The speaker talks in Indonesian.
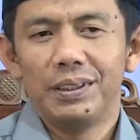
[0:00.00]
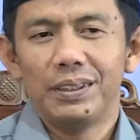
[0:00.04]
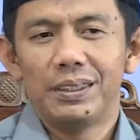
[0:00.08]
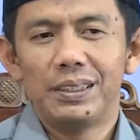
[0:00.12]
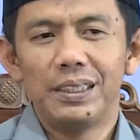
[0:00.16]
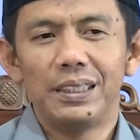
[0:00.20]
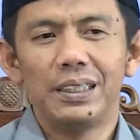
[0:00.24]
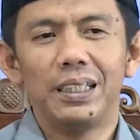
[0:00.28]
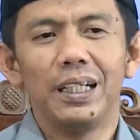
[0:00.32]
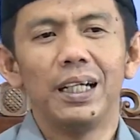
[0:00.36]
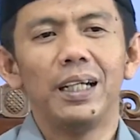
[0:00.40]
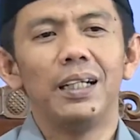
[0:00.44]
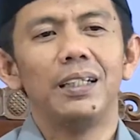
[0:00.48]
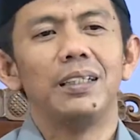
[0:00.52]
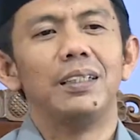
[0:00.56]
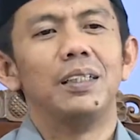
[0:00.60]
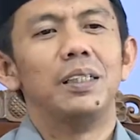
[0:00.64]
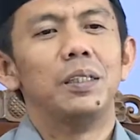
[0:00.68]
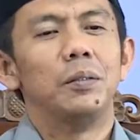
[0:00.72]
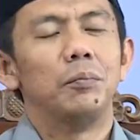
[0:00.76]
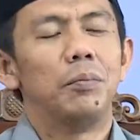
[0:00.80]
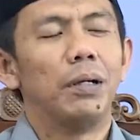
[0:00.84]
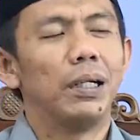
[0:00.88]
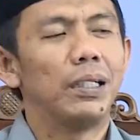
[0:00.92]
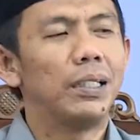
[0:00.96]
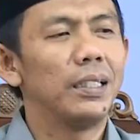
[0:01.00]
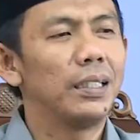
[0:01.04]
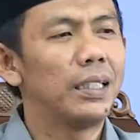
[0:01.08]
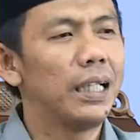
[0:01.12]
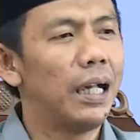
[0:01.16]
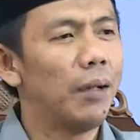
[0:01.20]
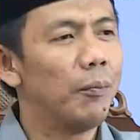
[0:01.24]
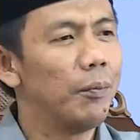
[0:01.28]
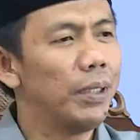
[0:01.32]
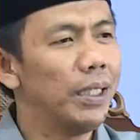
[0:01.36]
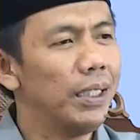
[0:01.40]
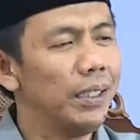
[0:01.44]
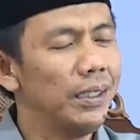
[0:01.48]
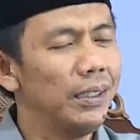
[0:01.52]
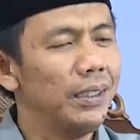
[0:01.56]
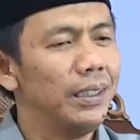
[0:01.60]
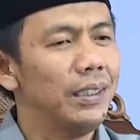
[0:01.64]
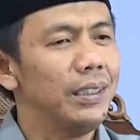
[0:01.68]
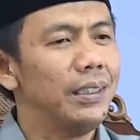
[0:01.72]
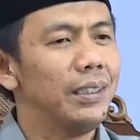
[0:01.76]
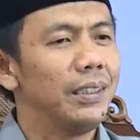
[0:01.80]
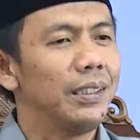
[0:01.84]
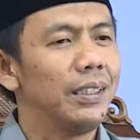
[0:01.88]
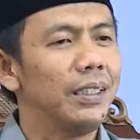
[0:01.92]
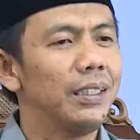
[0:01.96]
sehingga bagi kami
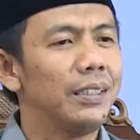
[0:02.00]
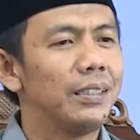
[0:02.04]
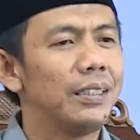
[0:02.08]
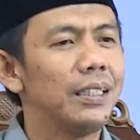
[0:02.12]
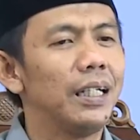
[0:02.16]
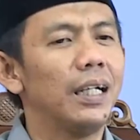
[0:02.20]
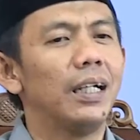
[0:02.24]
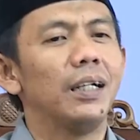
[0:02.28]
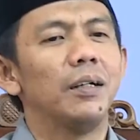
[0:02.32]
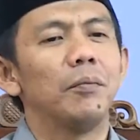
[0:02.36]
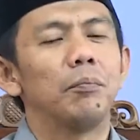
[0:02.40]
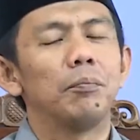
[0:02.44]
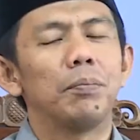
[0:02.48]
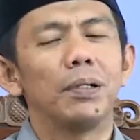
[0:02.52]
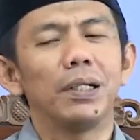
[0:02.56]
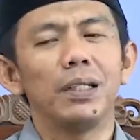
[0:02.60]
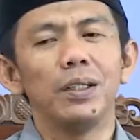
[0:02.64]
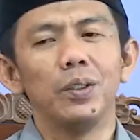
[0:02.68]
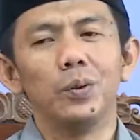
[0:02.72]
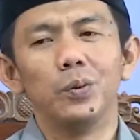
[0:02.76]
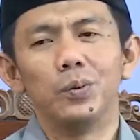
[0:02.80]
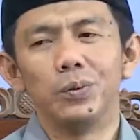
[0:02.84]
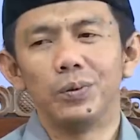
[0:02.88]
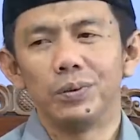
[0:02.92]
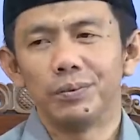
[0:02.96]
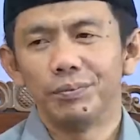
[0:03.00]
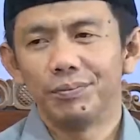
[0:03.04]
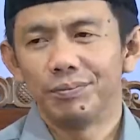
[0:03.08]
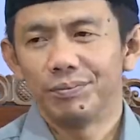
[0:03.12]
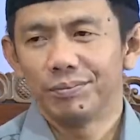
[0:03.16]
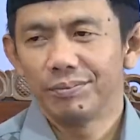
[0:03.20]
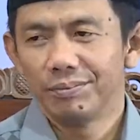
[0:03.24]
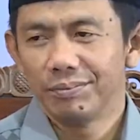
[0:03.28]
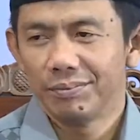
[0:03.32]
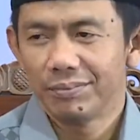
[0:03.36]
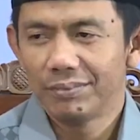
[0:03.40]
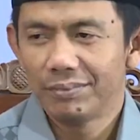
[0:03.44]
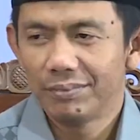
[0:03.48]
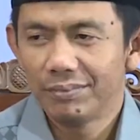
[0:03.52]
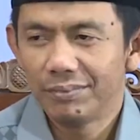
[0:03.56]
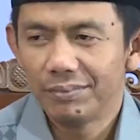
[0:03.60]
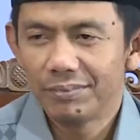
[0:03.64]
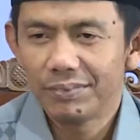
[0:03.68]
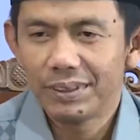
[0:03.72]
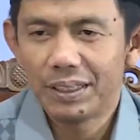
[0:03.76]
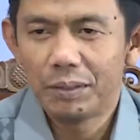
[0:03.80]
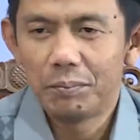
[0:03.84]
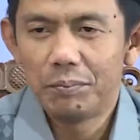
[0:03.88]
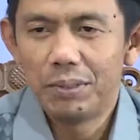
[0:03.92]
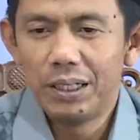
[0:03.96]
tidak perlu
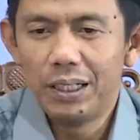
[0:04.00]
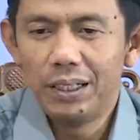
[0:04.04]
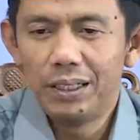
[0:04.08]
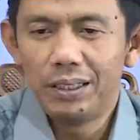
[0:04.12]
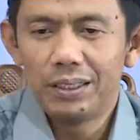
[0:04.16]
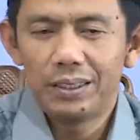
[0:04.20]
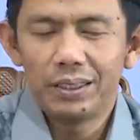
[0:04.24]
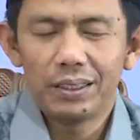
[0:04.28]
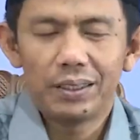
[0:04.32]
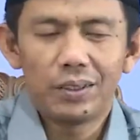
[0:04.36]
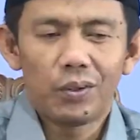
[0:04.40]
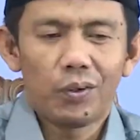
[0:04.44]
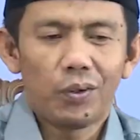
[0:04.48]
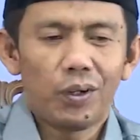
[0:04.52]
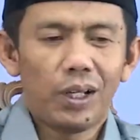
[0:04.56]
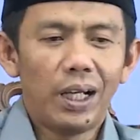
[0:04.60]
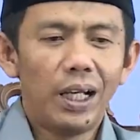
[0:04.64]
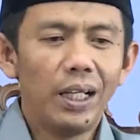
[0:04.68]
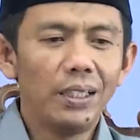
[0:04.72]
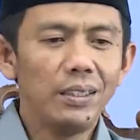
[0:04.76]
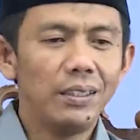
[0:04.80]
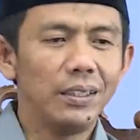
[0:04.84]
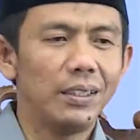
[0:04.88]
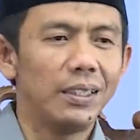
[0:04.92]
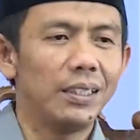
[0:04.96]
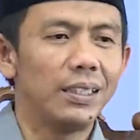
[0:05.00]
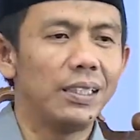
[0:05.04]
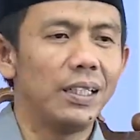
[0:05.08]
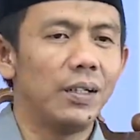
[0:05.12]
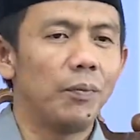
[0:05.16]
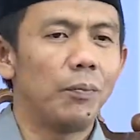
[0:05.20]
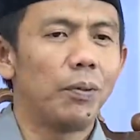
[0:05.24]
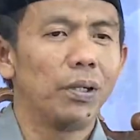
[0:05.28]
kembali ke Quran, tidak